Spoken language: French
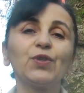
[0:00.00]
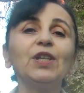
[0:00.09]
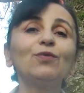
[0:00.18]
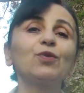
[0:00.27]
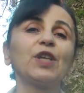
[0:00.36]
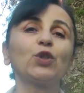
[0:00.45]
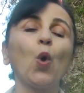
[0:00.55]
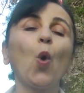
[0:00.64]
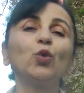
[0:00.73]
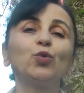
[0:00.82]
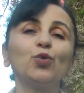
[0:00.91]
Si vous êtes
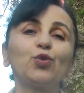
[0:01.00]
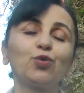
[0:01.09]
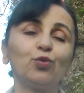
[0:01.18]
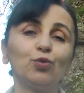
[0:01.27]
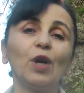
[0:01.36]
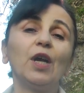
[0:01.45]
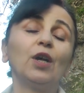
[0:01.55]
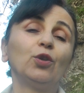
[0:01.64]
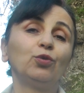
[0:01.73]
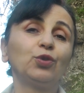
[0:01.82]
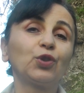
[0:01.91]
au-dessous
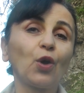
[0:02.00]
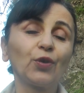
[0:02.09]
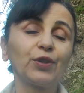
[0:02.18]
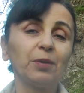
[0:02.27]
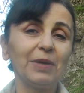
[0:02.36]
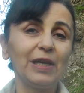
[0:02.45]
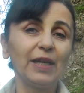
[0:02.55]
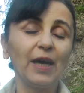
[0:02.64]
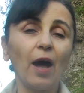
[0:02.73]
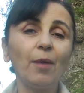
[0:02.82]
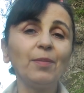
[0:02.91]
de 30
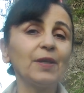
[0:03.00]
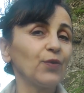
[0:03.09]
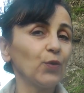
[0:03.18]
mg,